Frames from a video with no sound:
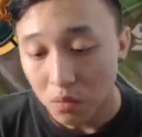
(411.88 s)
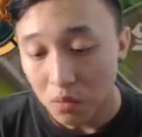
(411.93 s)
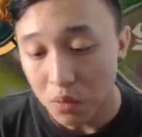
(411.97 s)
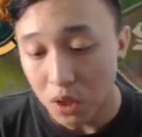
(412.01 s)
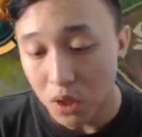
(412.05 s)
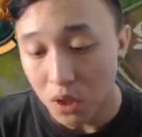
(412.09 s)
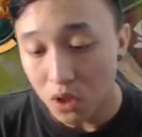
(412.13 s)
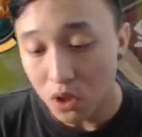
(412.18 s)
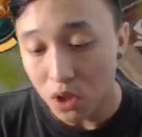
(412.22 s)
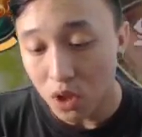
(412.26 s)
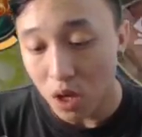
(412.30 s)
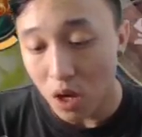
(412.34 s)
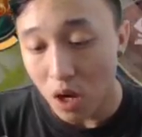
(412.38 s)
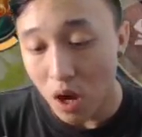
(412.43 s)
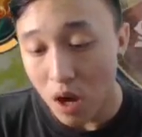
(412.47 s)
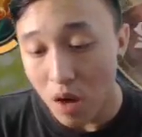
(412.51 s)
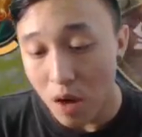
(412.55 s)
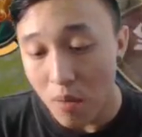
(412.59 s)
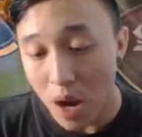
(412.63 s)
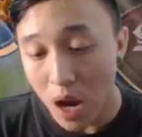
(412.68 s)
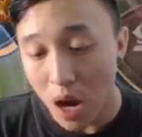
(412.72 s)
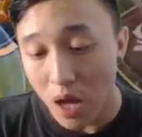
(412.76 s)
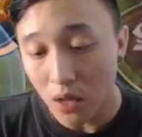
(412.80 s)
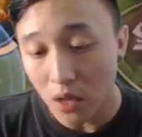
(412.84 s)
Bisa
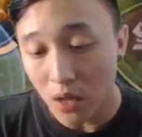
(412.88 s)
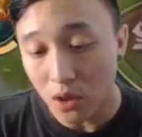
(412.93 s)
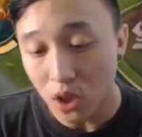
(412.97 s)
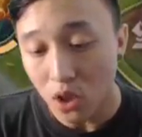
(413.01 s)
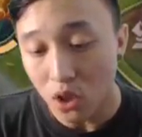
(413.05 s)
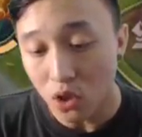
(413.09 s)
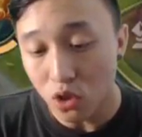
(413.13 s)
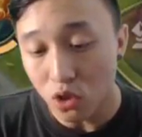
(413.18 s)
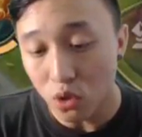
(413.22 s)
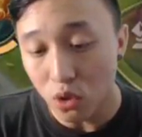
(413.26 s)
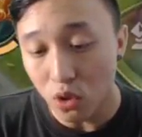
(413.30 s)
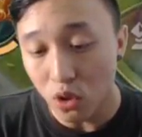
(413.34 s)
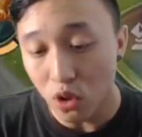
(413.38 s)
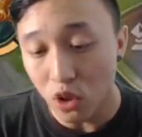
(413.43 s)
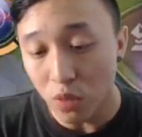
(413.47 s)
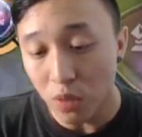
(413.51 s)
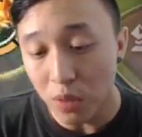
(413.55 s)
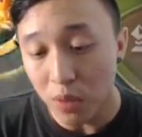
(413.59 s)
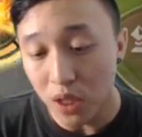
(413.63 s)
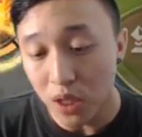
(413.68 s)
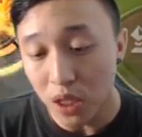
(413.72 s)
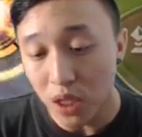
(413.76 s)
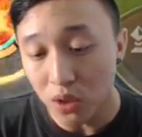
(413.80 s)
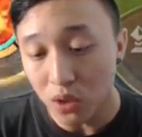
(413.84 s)
nggak mati cuy
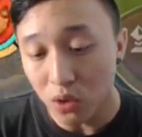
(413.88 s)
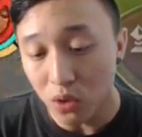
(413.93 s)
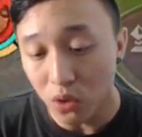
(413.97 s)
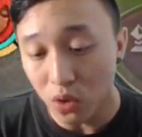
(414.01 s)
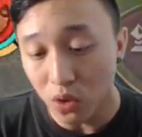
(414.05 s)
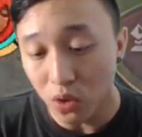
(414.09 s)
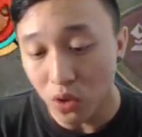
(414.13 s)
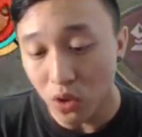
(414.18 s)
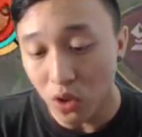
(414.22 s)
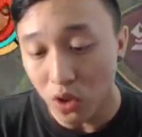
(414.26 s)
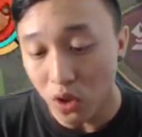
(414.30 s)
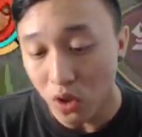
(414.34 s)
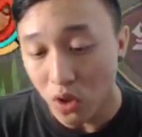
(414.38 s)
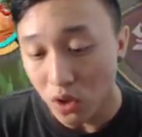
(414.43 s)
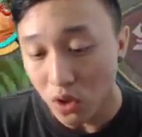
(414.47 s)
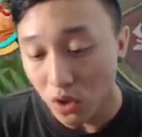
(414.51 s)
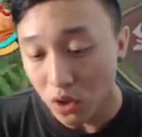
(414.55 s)
begitu.